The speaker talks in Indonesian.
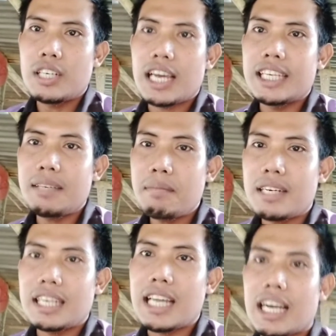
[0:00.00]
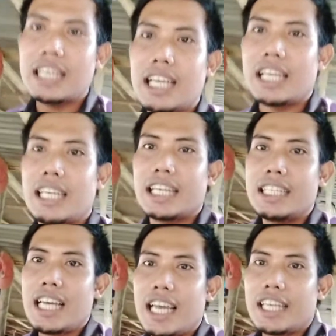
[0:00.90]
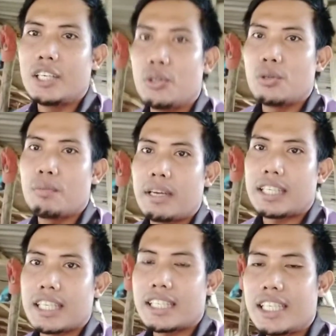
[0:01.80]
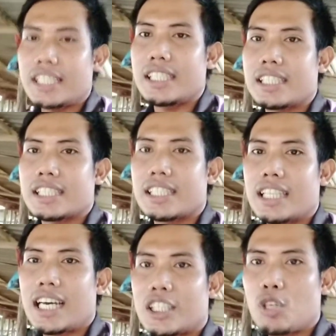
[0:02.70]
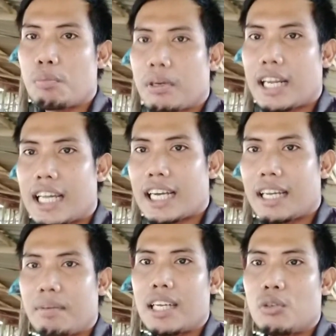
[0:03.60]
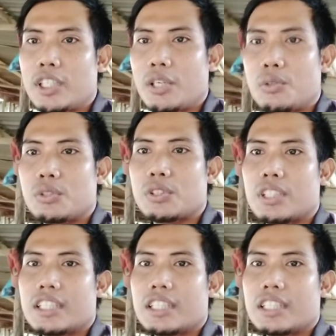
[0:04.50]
nah ini menandakan adanya endometritis atau peradangan pada uterus.